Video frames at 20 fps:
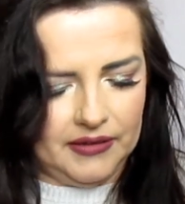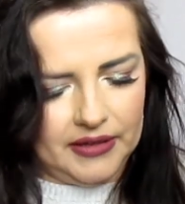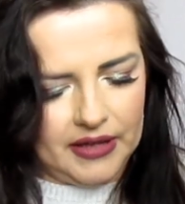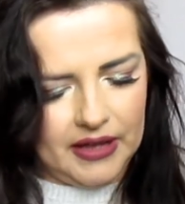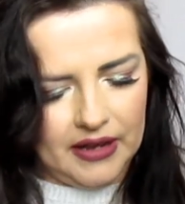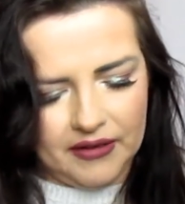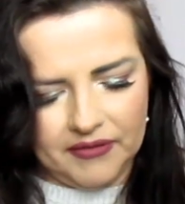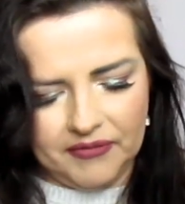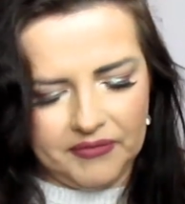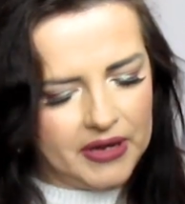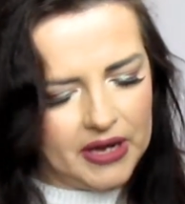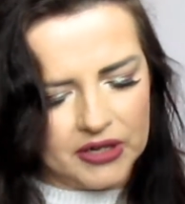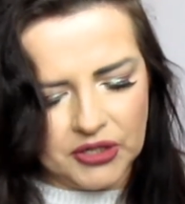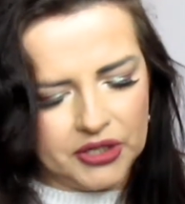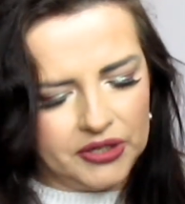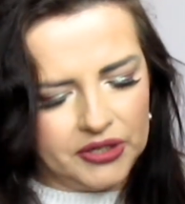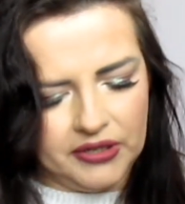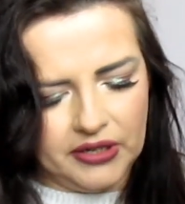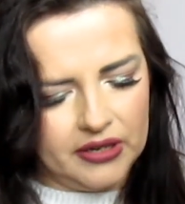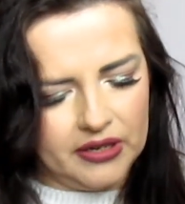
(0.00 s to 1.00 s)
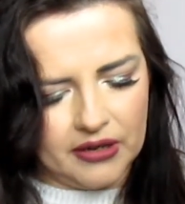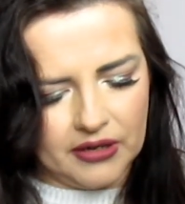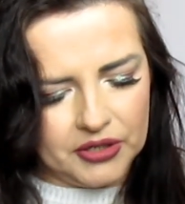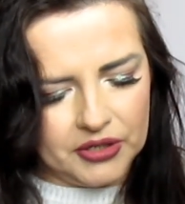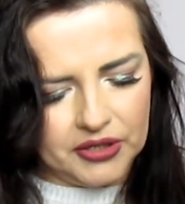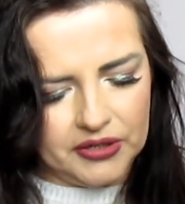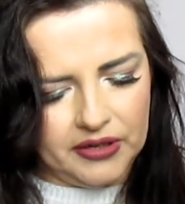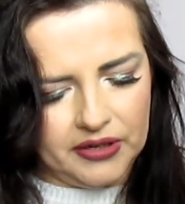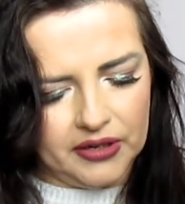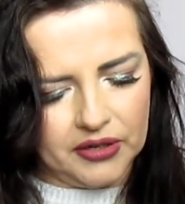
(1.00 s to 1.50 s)
Ale raczej nie,
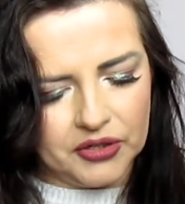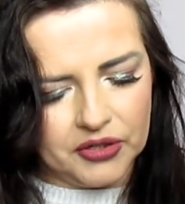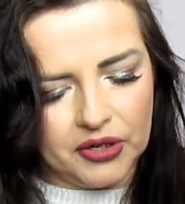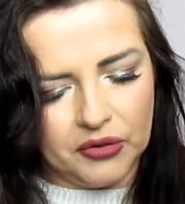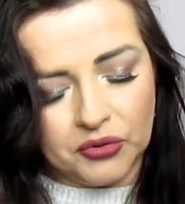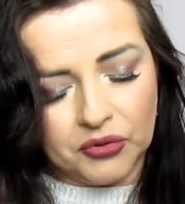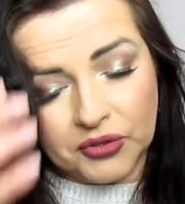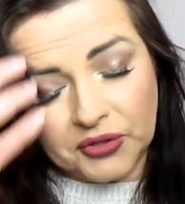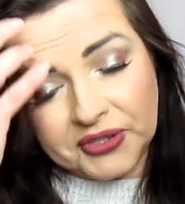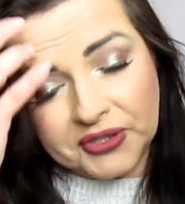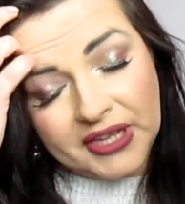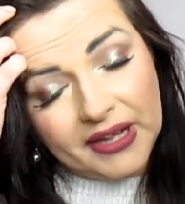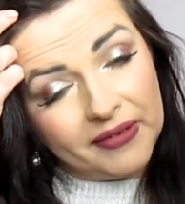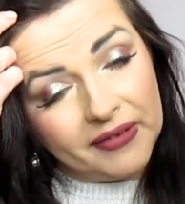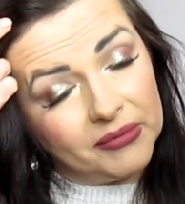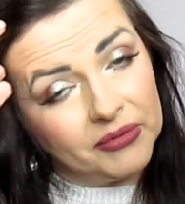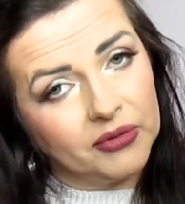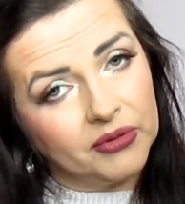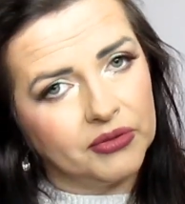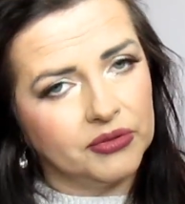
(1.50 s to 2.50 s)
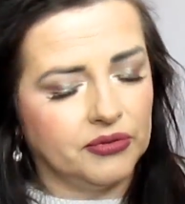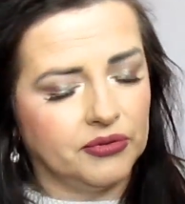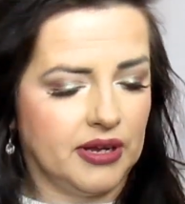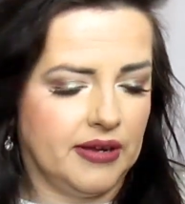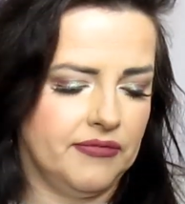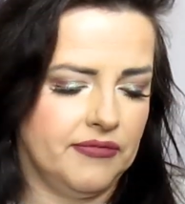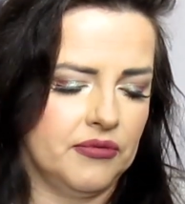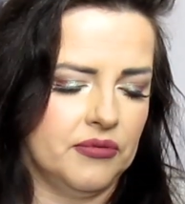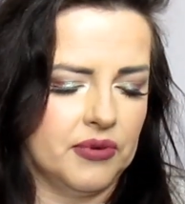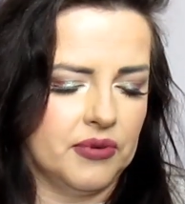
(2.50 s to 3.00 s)
raczej nie. Jeżeli już zostawiam, to
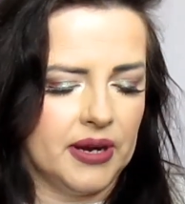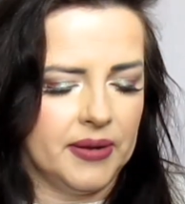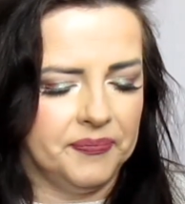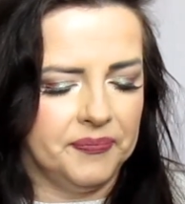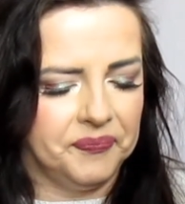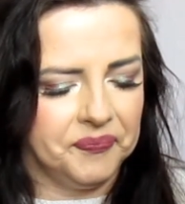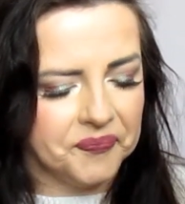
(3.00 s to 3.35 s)
kciuka w górę.